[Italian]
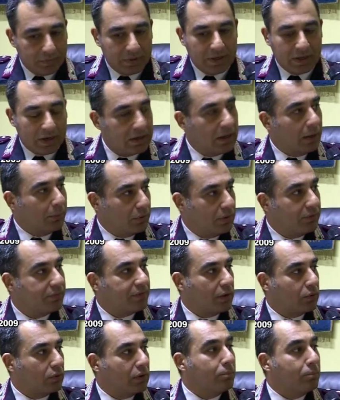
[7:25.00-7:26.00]
crediamo di
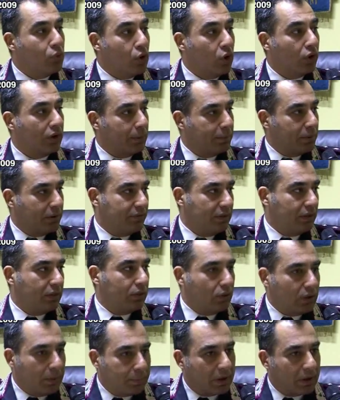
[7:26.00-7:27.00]
fare una buona
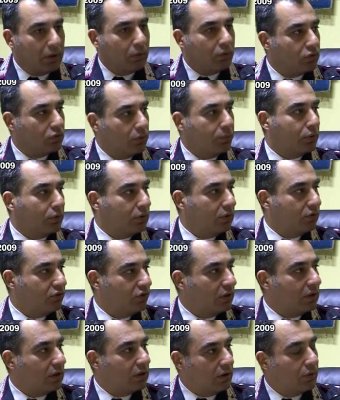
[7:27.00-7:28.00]
prevenzione perché in questo modo il
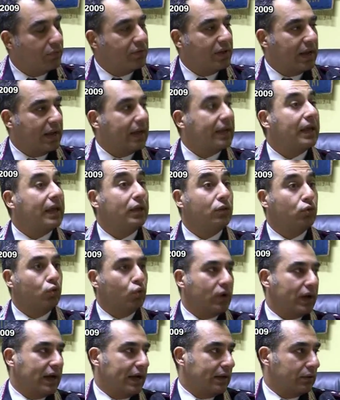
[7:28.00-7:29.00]
cittadino viene anche
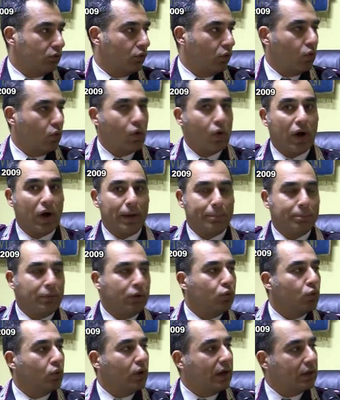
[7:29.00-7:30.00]
educato o
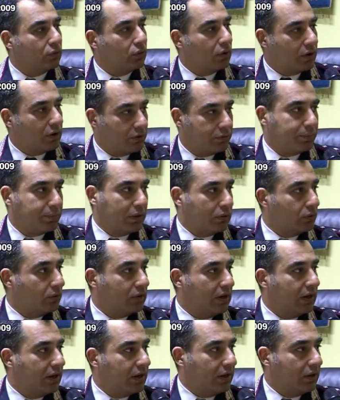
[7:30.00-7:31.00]
abituato al rispetto
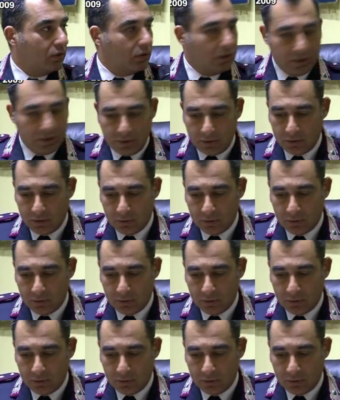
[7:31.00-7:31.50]
delle regole.